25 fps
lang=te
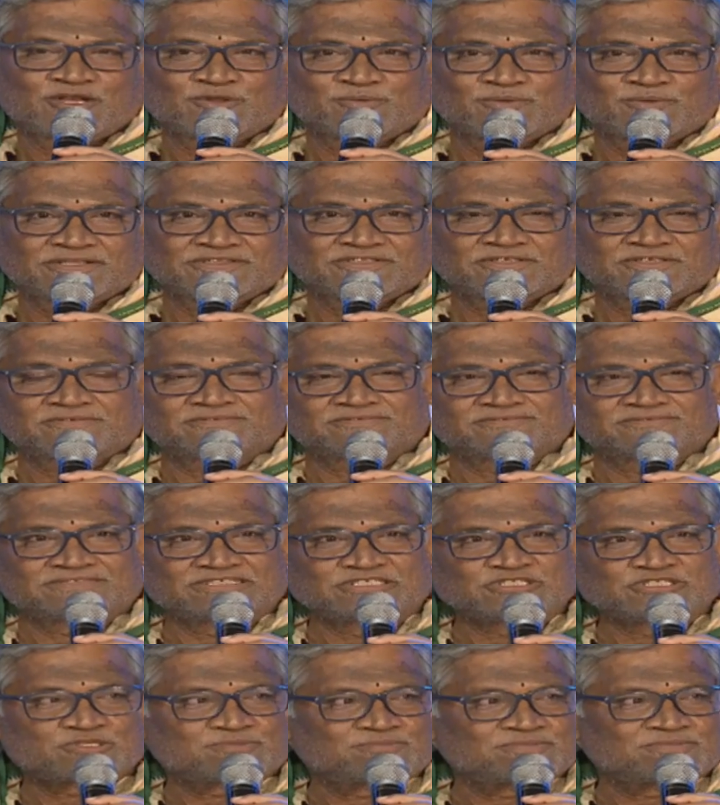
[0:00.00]
అనుబంధం
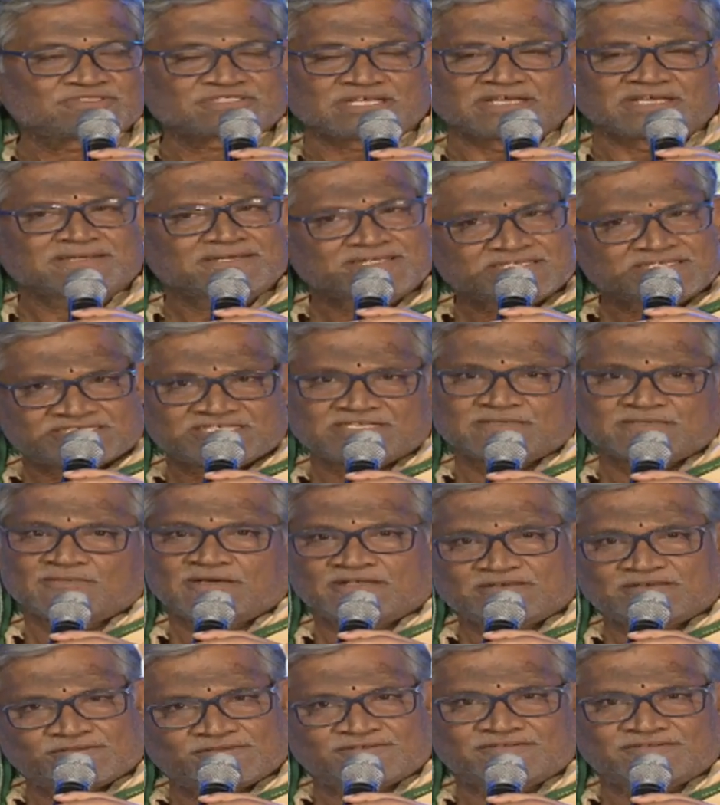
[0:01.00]
ఇంచుమించు అన్ని
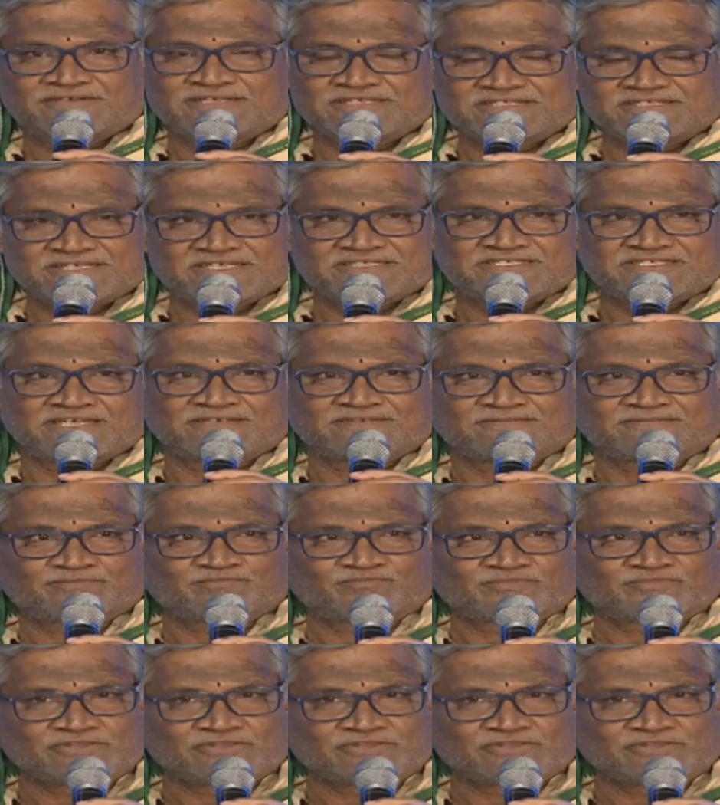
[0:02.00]
సినిమాల్లోనూ నేను చేశాను